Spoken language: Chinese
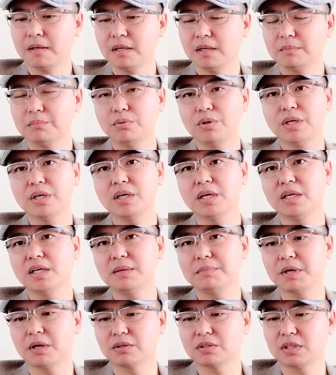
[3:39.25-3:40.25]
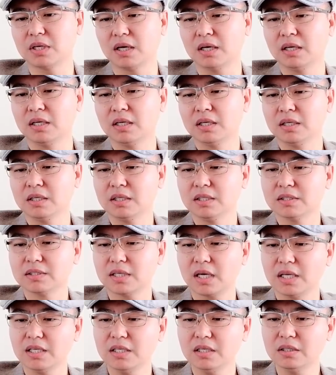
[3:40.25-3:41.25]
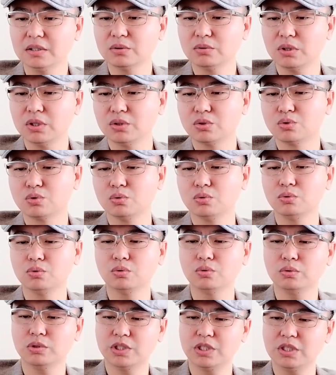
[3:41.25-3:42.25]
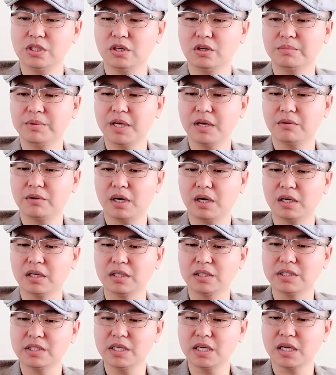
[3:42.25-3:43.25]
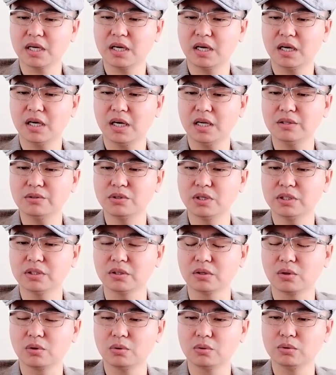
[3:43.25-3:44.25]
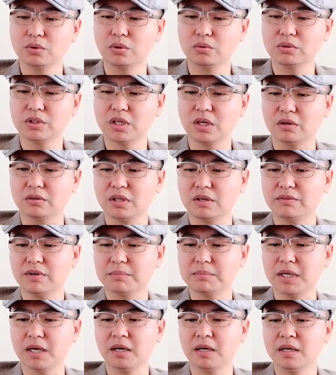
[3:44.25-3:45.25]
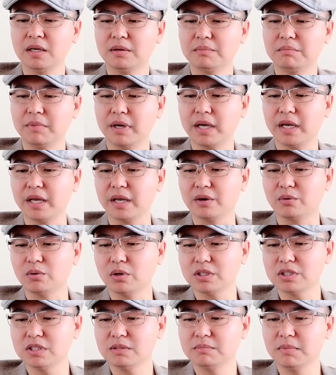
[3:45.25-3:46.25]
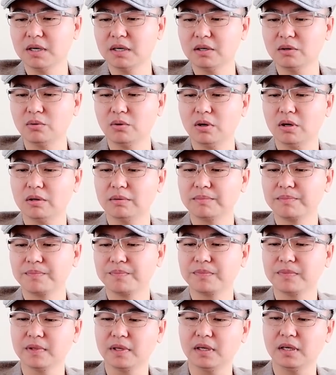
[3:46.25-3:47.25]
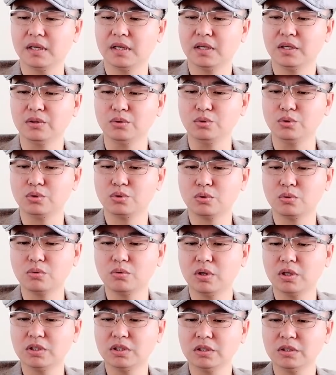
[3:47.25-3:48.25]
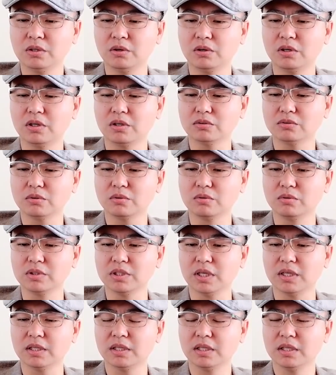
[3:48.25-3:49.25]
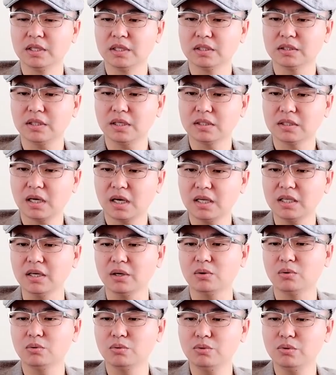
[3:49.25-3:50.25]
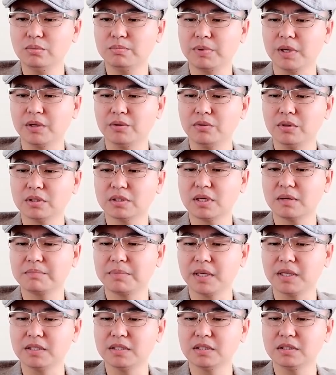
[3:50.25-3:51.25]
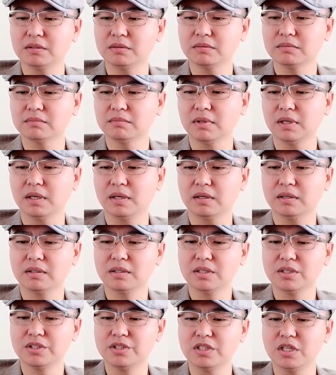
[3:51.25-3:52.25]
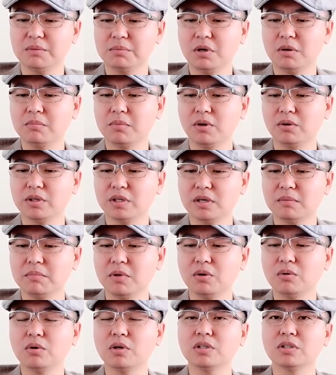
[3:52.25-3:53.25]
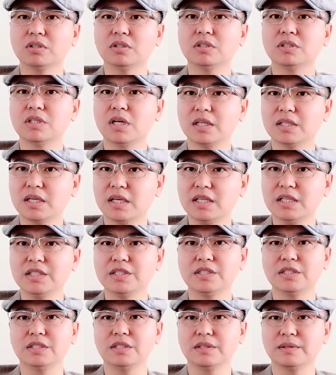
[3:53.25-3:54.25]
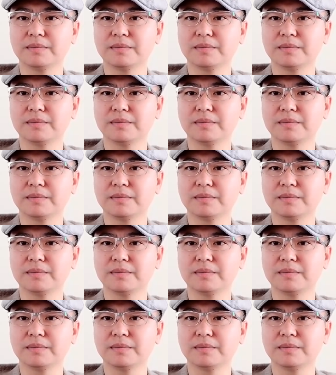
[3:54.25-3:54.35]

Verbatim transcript: 布林肯也表示啊，在应对诸如气候变化和健康安全等共同挑战方面，美国及盟国啊与中国仍有合作空间。但他也呼吁北约在北京。胁迫某一个盟国时站在一起。